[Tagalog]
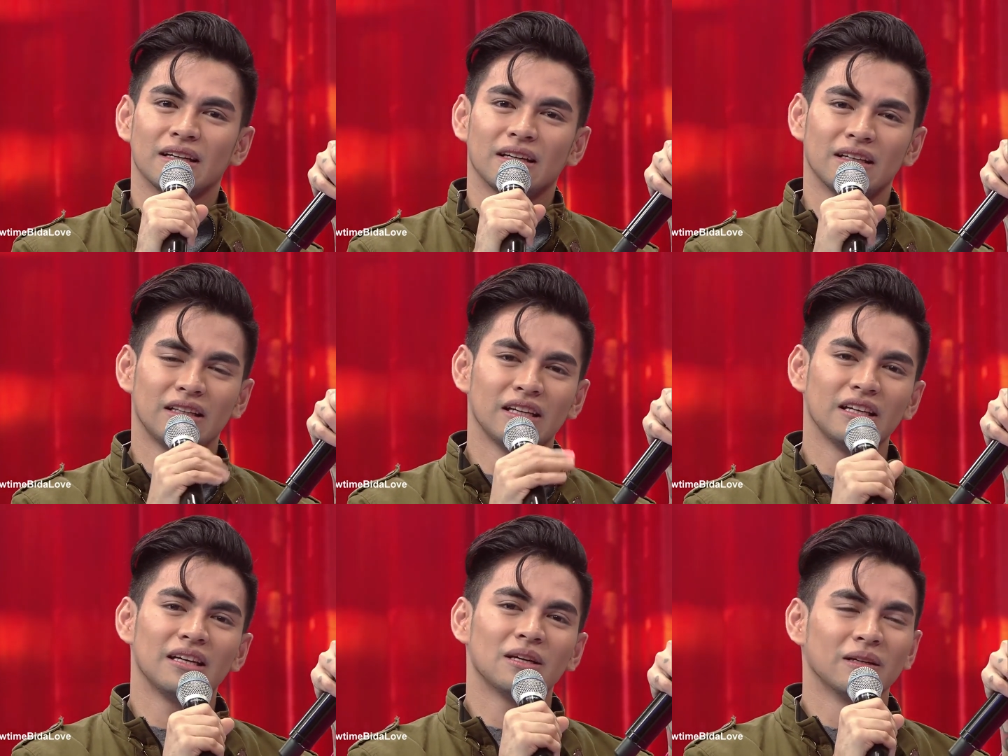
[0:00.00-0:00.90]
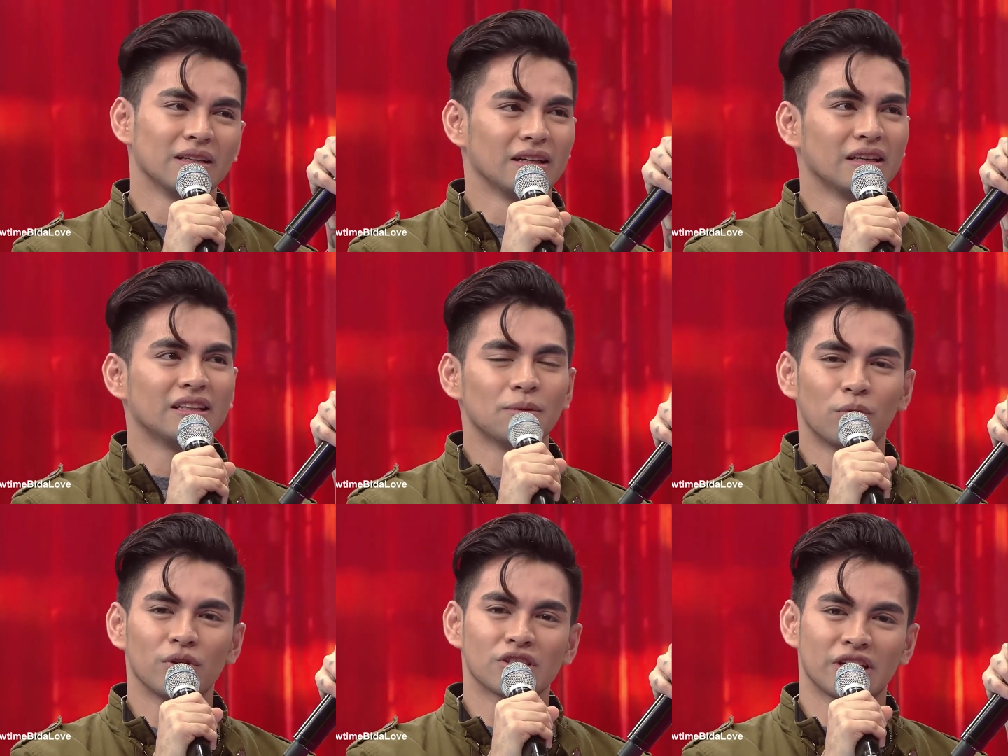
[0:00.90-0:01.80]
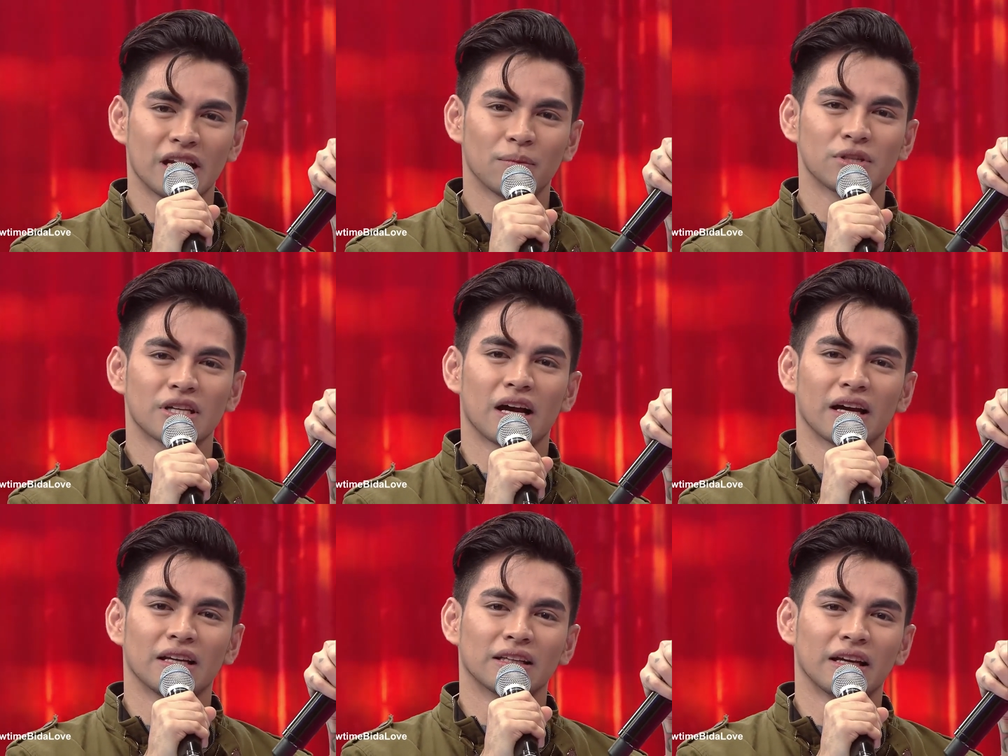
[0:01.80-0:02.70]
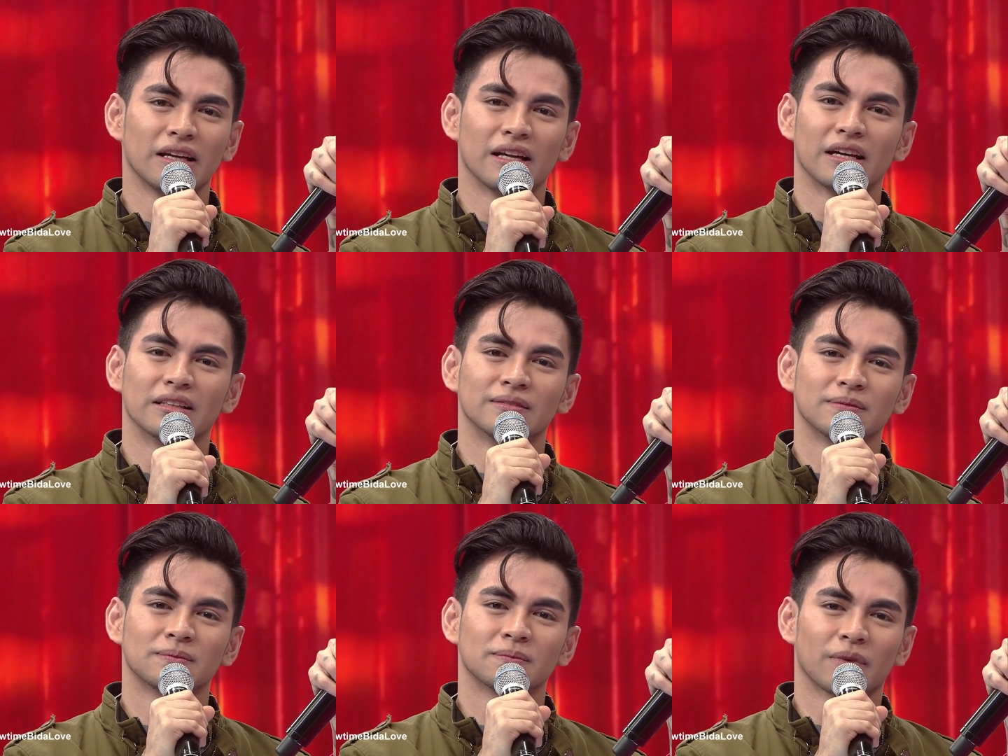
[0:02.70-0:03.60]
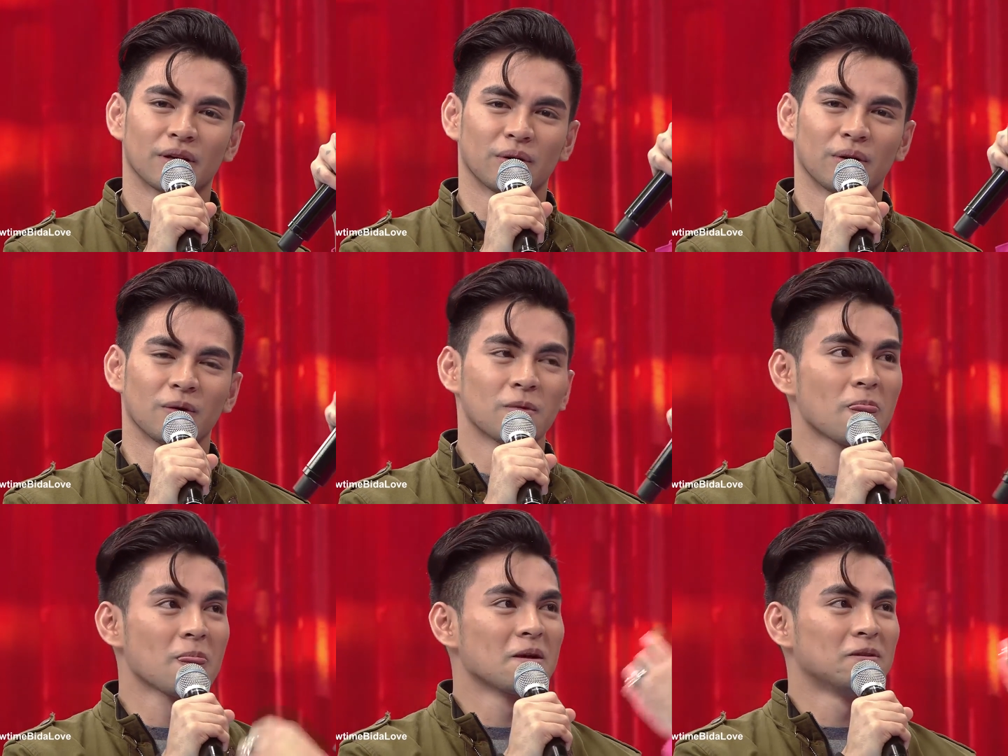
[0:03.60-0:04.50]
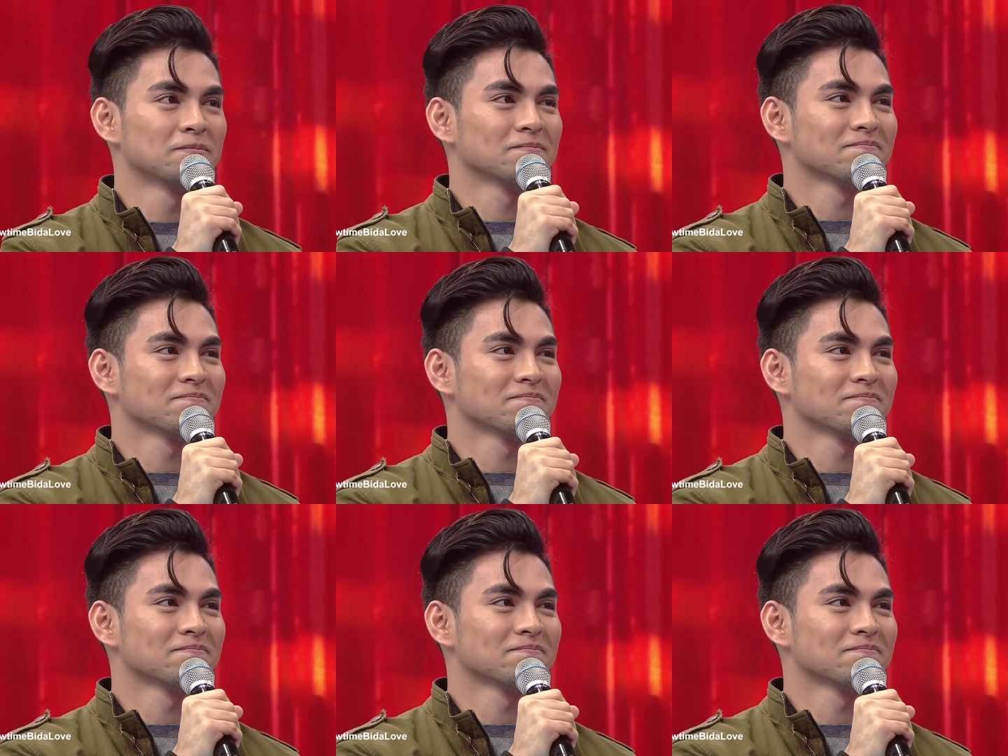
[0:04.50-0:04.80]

Bakit Hindi, daw? hindi po niya sinabi sa akin ang dahilan. Pero, Oh my God, parang kilala ko yung